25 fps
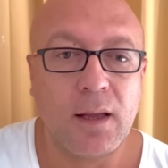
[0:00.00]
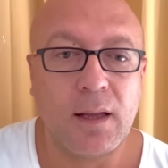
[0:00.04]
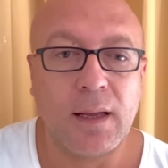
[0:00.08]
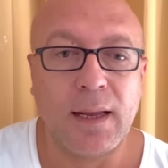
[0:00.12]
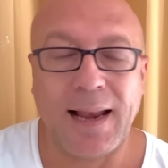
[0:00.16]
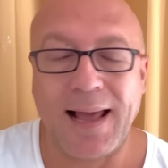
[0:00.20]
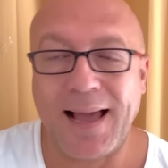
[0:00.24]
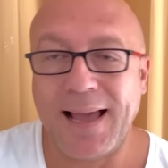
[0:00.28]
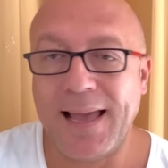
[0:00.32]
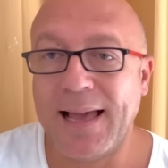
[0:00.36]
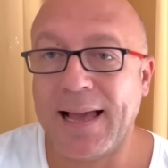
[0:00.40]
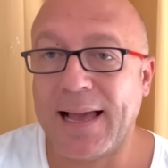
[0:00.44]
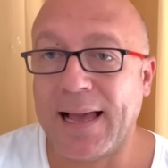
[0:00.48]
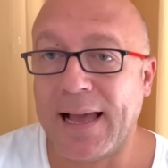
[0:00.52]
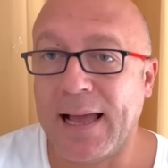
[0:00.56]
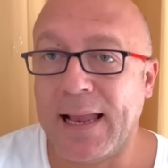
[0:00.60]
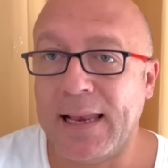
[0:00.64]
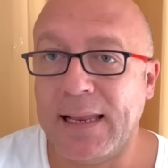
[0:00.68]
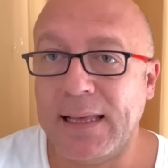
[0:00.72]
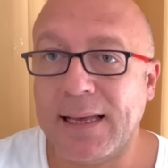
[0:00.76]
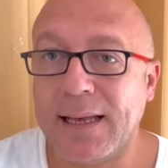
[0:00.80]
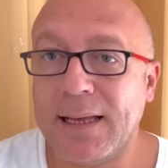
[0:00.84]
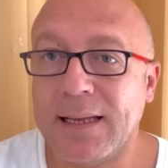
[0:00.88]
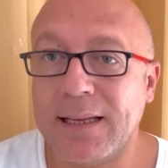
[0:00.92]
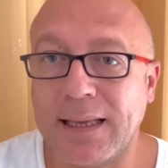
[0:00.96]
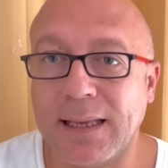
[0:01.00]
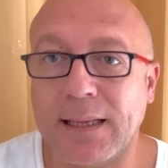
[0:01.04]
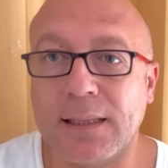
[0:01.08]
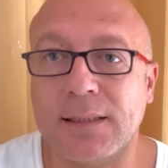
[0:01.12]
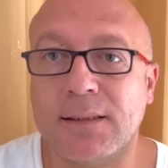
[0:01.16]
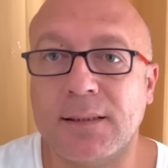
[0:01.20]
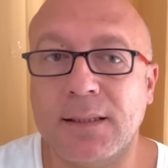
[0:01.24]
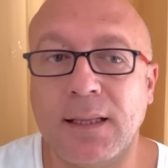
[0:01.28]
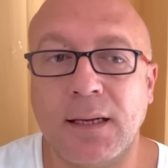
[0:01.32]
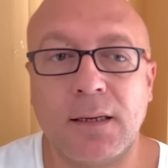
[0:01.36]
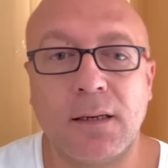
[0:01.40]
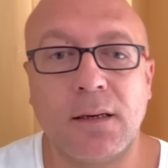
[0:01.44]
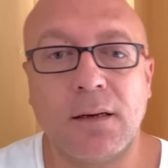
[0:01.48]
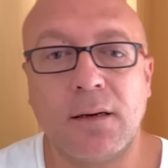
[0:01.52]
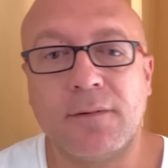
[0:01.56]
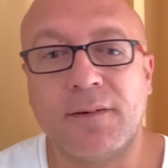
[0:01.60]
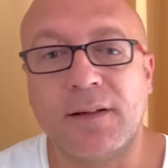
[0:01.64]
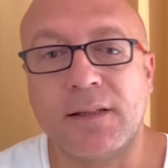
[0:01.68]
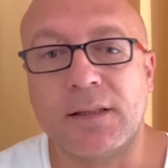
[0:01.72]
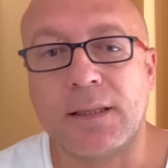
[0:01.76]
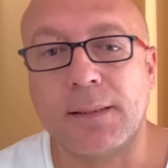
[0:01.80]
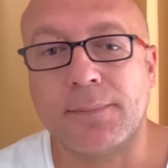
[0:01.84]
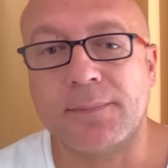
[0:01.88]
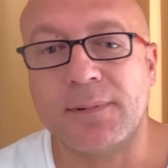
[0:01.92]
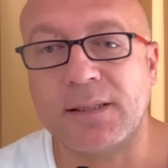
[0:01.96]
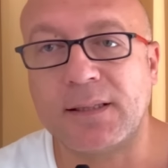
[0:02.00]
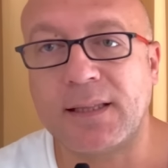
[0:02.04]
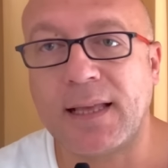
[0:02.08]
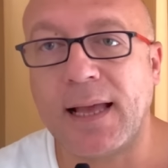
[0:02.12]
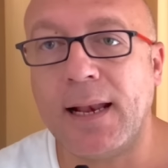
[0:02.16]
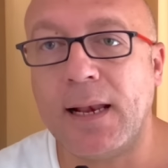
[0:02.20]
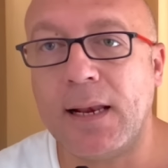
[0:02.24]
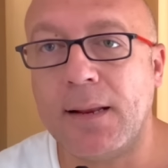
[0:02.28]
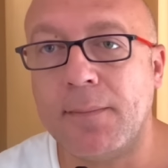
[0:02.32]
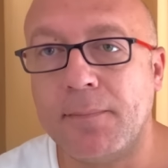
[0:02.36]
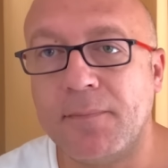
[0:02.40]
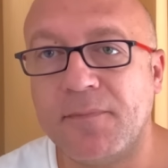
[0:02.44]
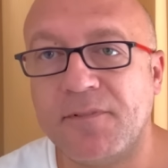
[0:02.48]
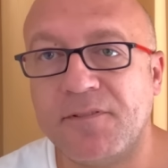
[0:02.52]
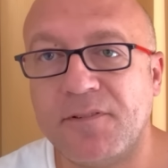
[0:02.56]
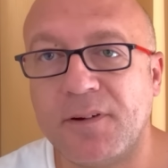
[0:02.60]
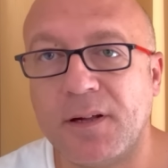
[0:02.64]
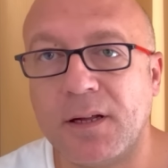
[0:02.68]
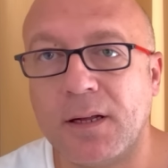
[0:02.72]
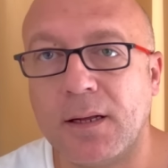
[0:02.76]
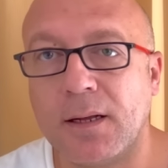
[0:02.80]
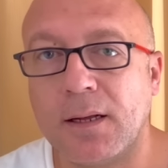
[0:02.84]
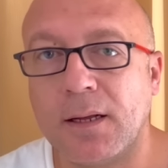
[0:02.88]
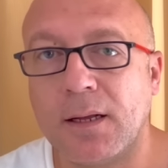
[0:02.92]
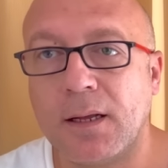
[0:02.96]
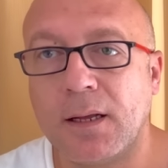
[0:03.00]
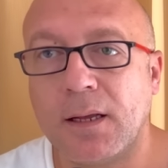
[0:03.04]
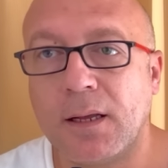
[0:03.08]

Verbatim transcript: الحياه غاليه جدا فانت بتتكلم في